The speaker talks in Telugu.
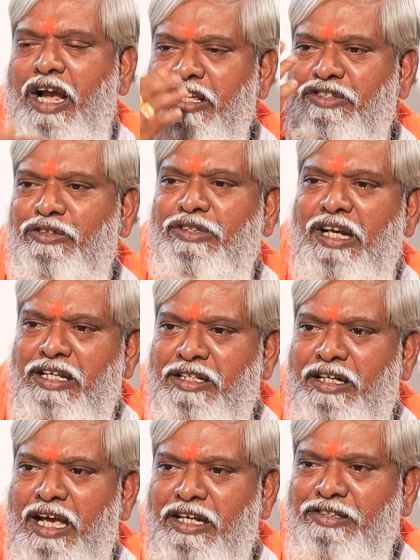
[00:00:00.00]
ఒక ఐదు సంవత్సరాల
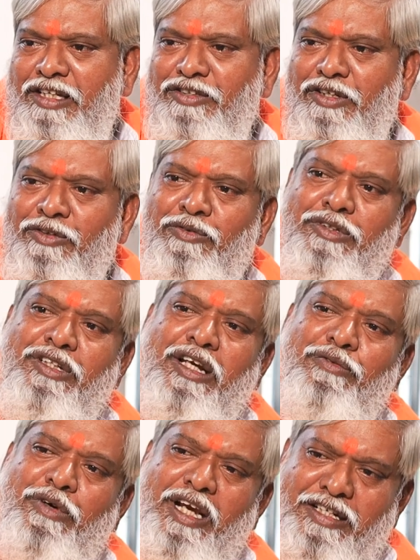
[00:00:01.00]
నుంచి డయాలసిస్ అవుతుంది అనుకోండి
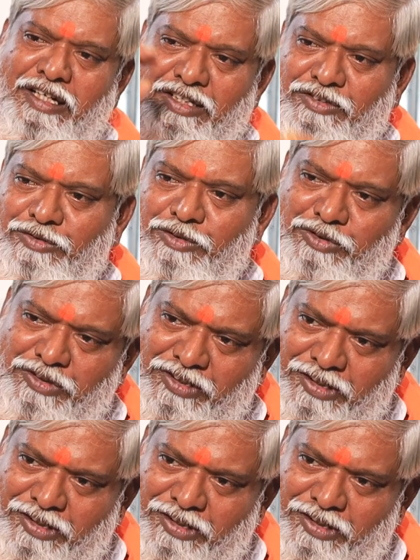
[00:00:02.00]
దాన్ని వన్ ఎయిటీ డేస్ జ్యూస్